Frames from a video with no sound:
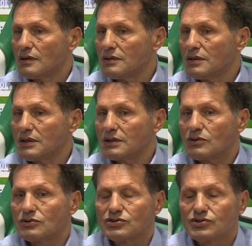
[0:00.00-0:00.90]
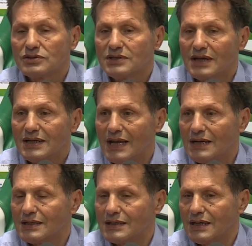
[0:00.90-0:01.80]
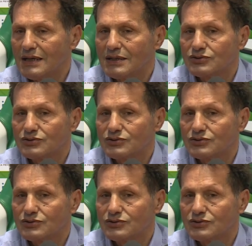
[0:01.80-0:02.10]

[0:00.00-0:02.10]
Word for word: Le condizioni di Daniele, Daniele